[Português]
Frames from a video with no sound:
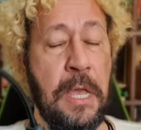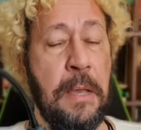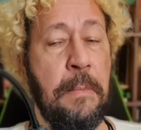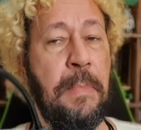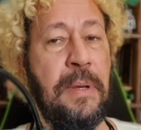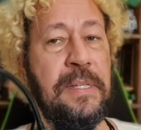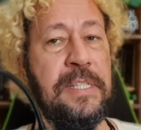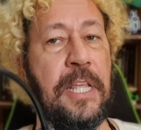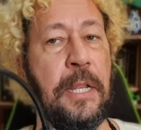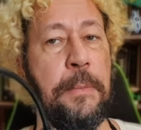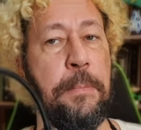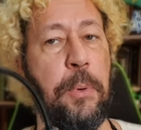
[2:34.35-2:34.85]

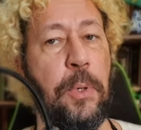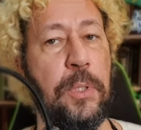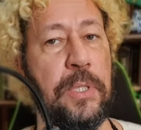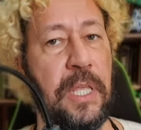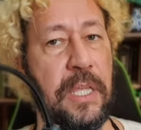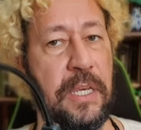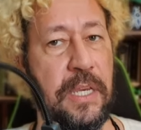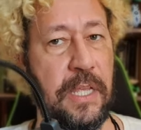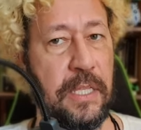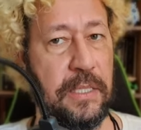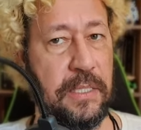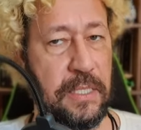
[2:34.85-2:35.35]
mas ele
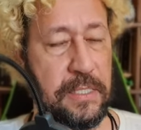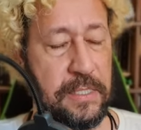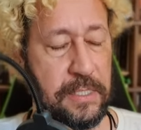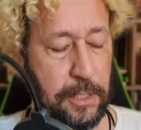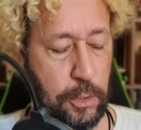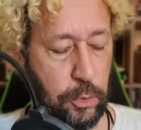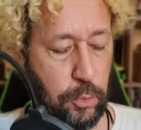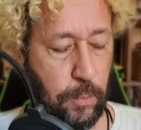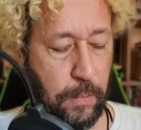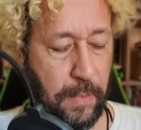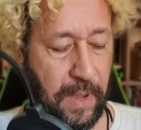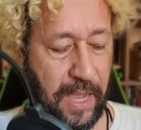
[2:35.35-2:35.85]
poderia ter
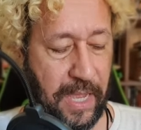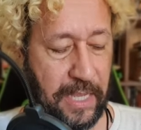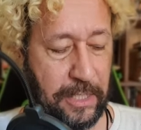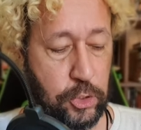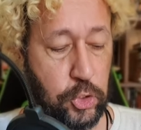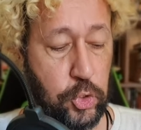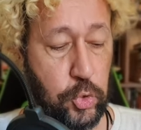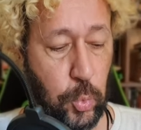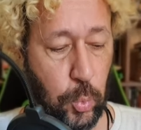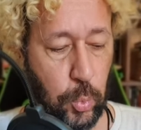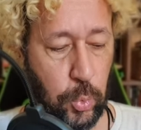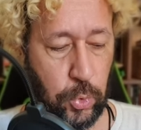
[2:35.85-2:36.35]
sido
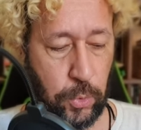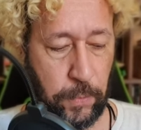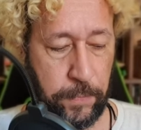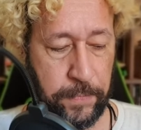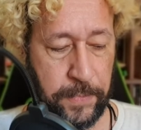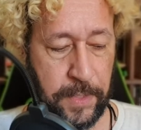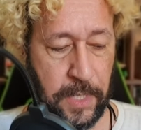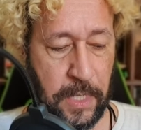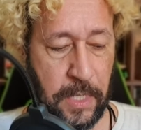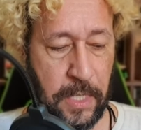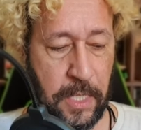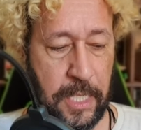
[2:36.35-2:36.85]
mais duro
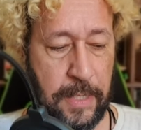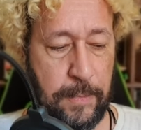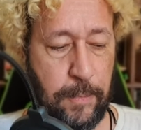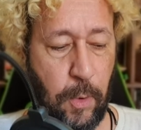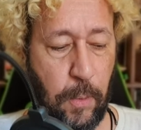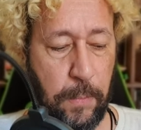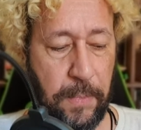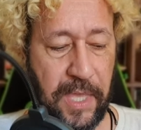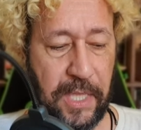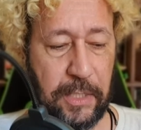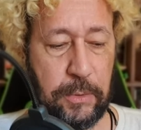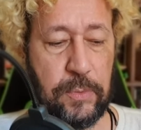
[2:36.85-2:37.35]
em
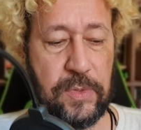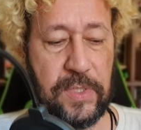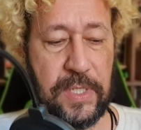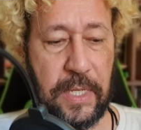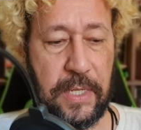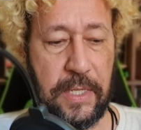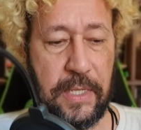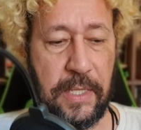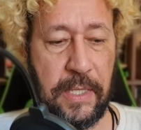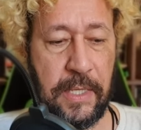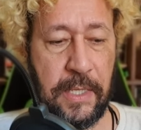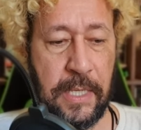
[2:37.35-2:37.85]
momentos
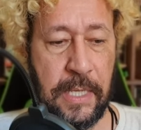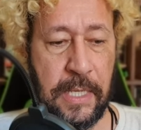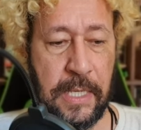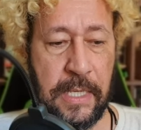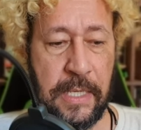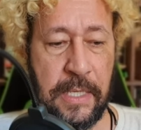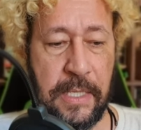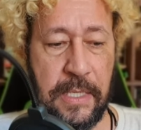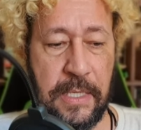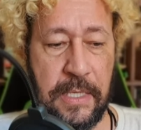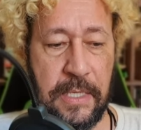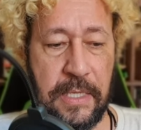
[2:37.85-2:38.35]
ali
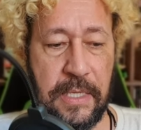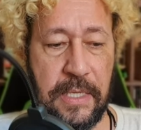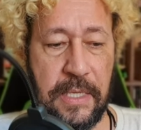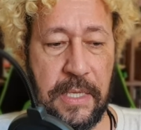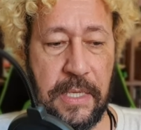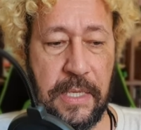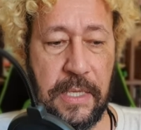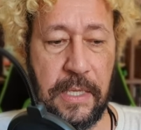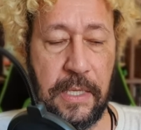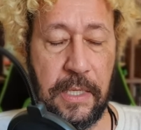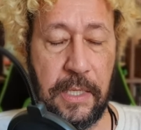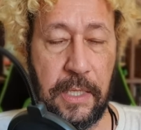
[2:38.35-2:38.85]
em
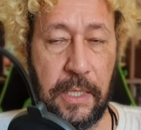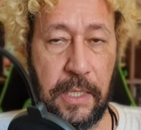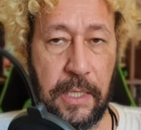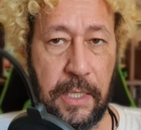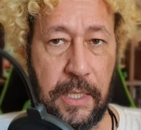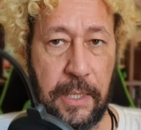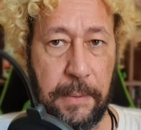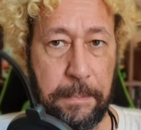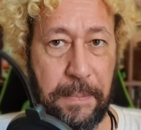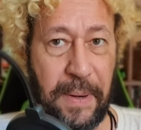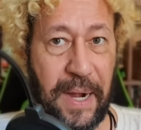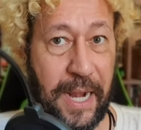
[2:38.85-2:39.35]

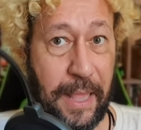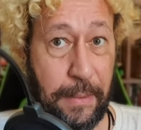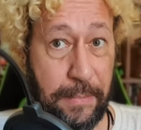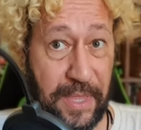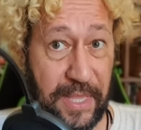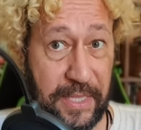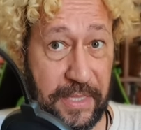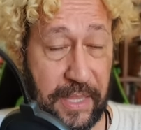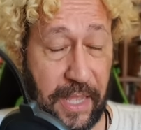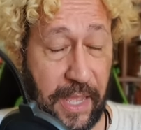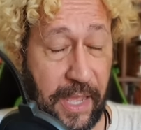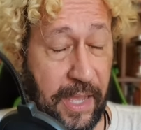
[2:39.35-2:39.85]
que
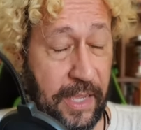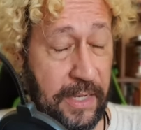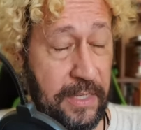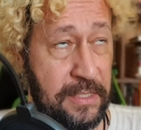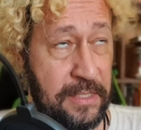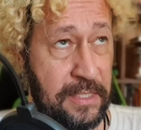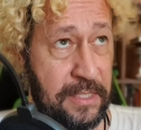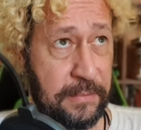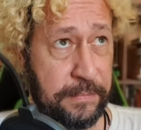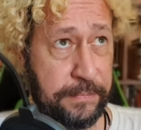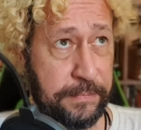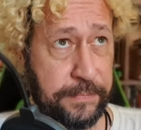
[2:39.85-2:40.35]

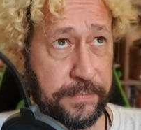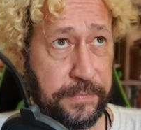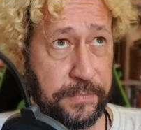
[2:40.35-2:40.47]
parlamentares,